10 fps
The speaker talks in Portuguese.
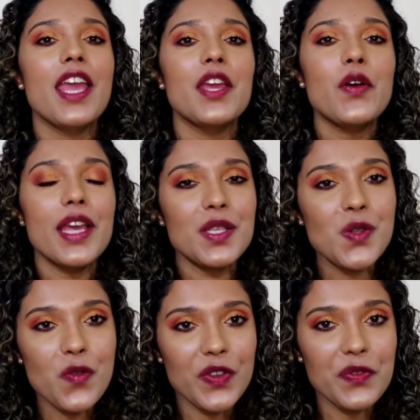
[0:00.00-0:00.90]
eu
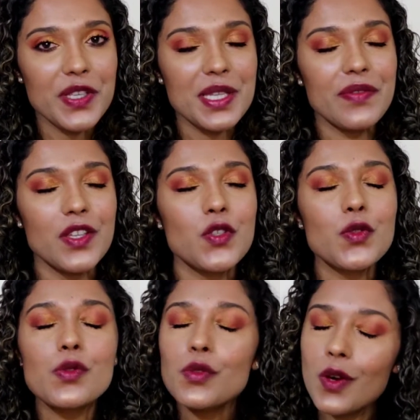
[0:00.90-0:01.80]
resolvi fazer
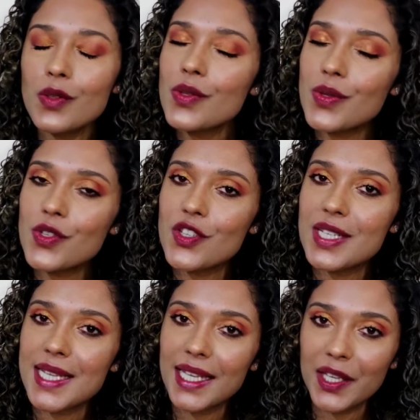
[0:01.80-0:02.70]
vídeos todos os
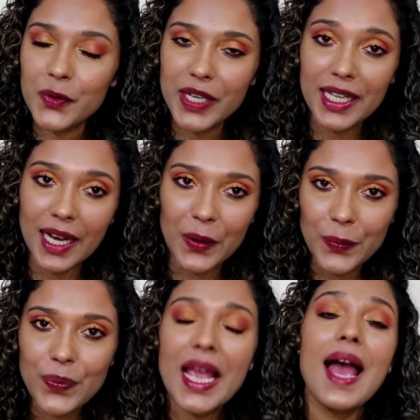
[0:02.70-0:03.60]
dias aqui no canal.